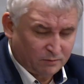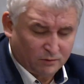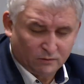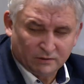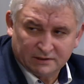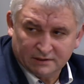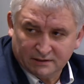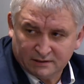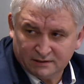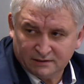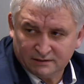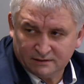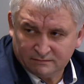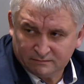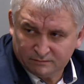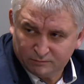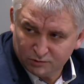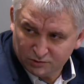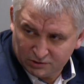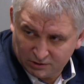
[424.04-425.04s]
były Tychy,
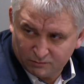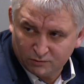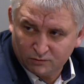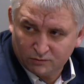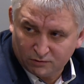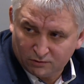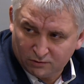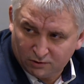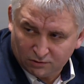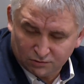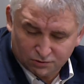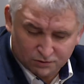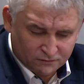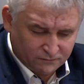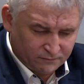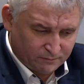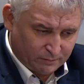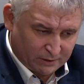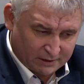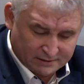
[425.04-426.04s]
później był Ruch
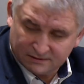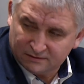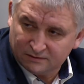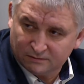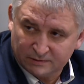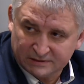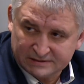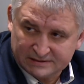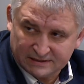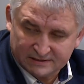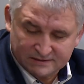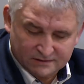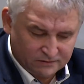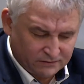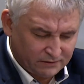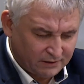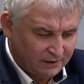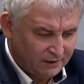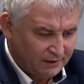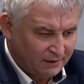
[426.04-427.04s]
Chorzów, bardzo dobry
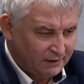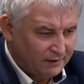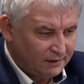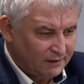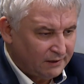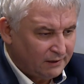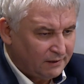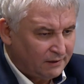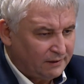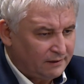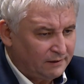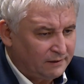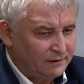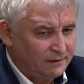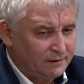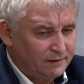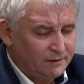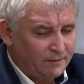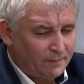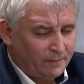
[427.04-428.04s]
sezon.
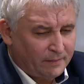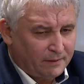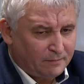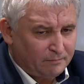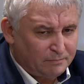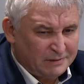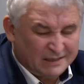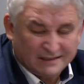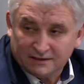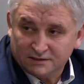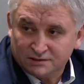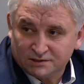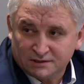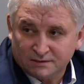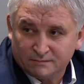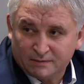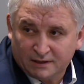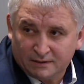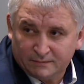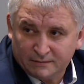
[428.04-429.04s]
E,
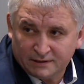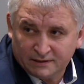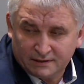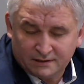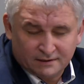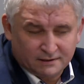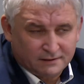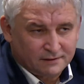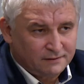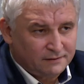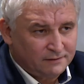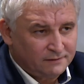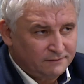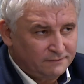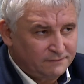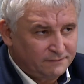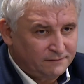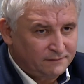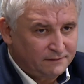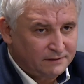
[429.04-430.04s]
15 bramek
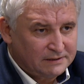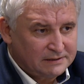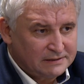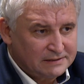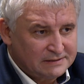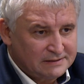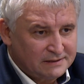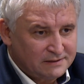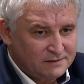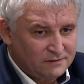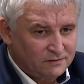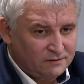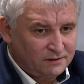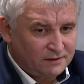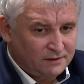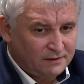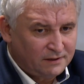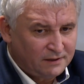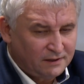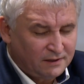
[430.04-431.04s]
w
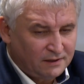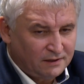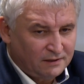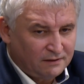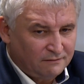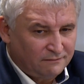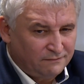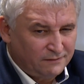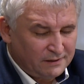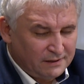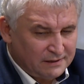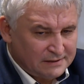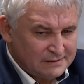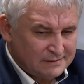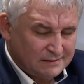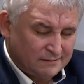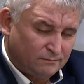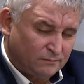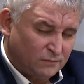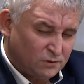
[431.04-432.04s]
sezonie.
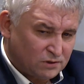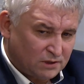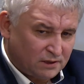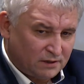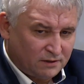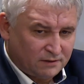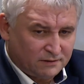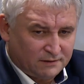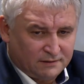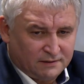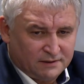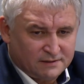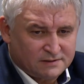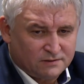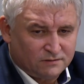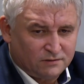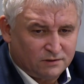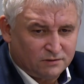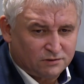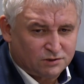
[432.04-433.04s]
Wyjazd może nie,
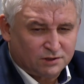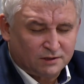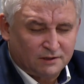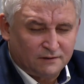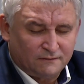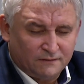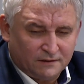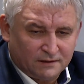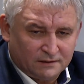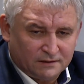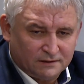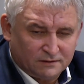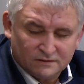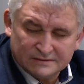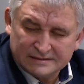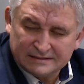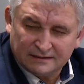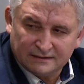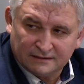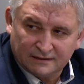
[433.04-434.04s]
nieco nieoczekiwany do
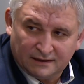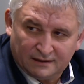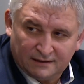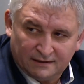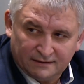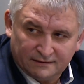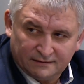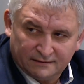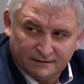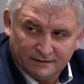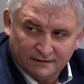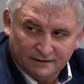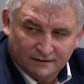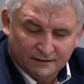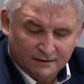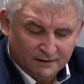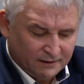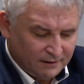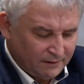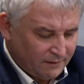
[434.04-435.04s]
St. Gallen
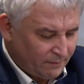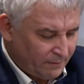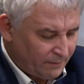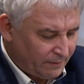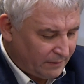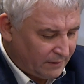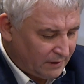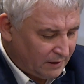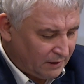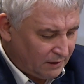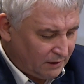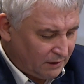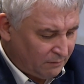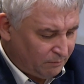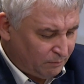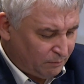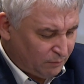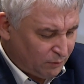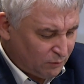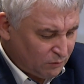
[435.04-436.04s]
mm, i
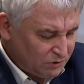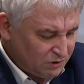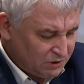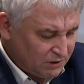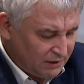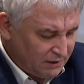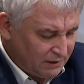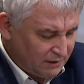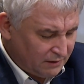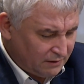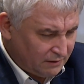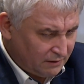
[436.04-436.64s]
później...